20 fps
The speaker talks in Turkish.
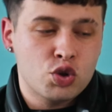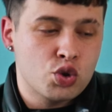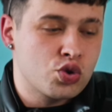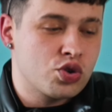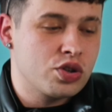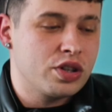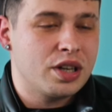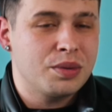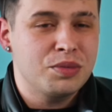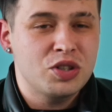
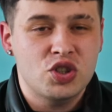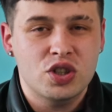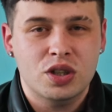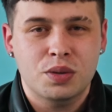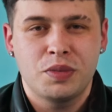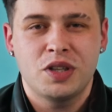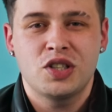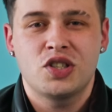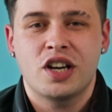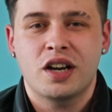tsunami
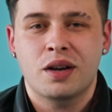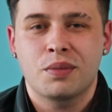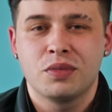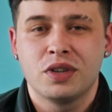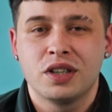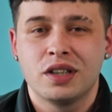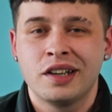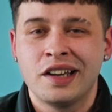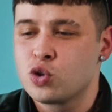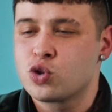çıkmayacak
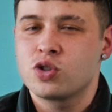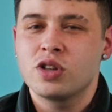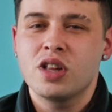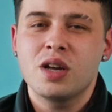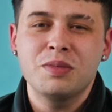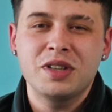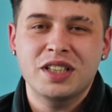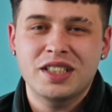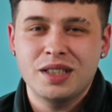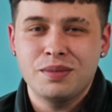mı,
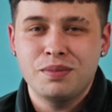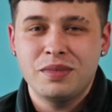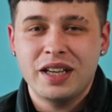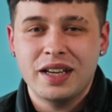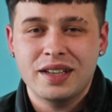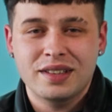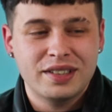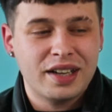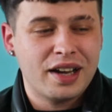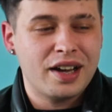tsunami
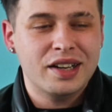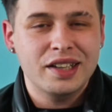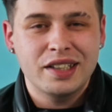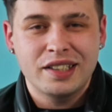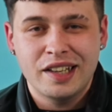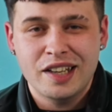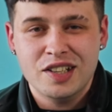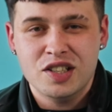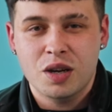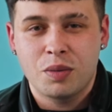kimle,
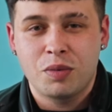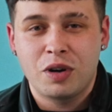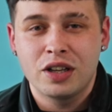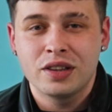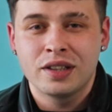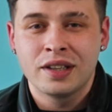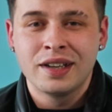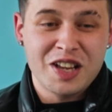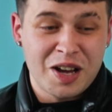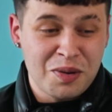tarih ne
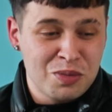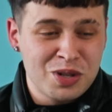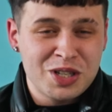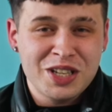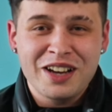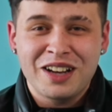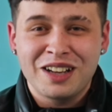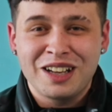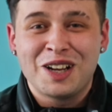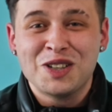zaman, sen
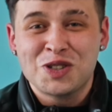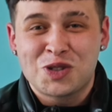bize yalan